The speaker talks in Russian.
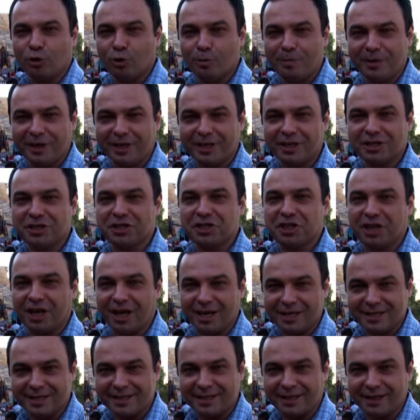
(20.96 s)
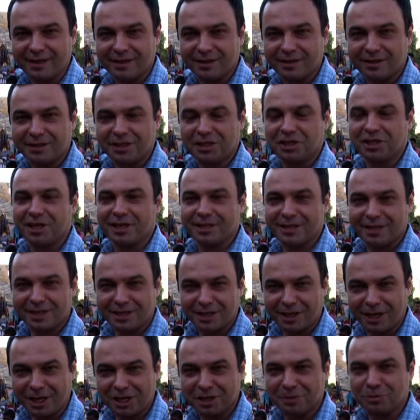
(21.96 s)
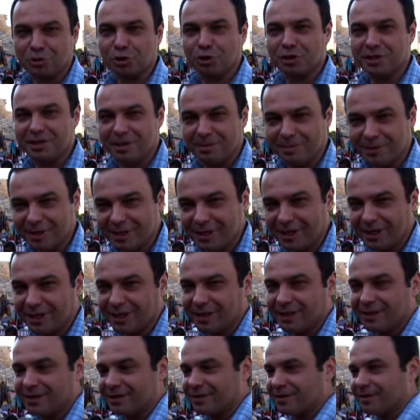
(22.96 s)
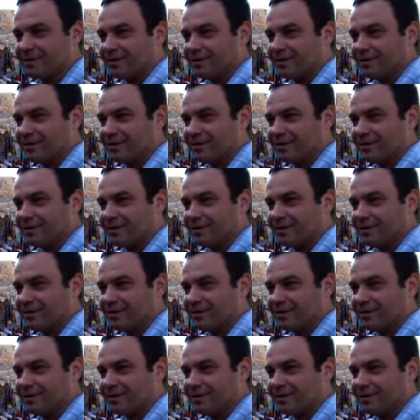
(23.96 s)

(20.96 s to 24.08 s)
кубики счастья. Сейчас расскажем, что с ними делать.